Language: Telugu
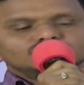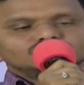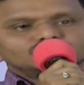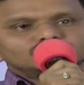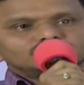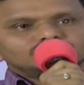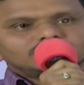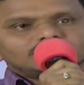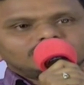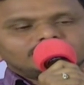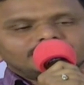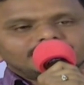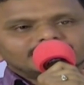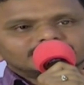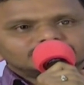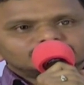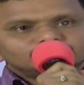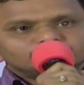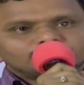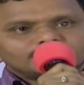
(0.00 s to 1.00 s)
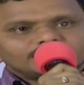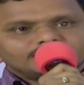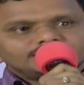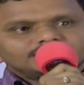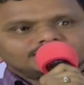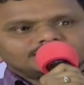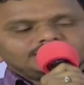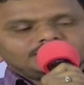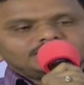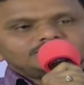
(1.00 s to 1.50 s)
సో తను నెక్స్ట్
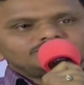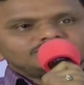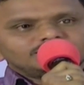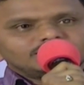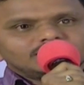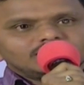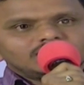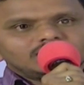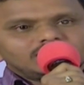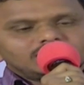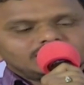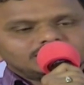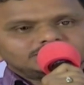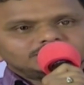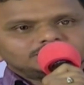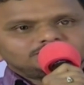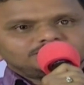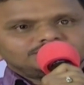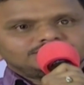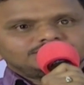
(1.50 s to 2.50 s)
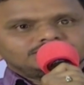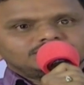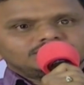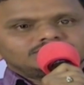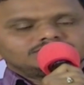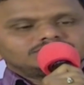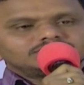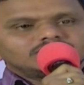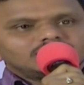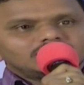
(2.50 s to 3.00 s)
ప్రాజెక్ట్ ఏం చేయాలా అని చెప్పేసి
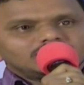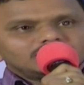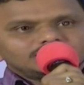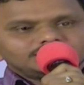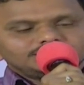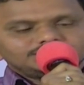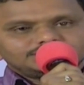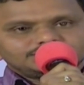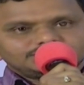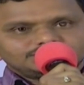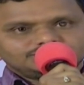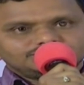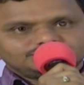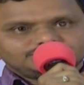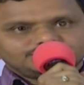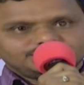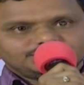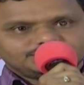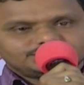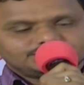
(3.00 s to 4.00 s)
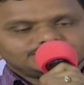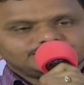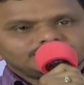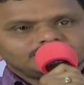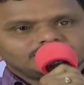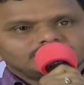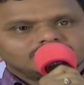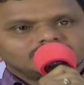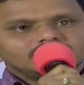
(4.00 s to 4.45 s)
తను చాలా రీసెర్చ్ చేసి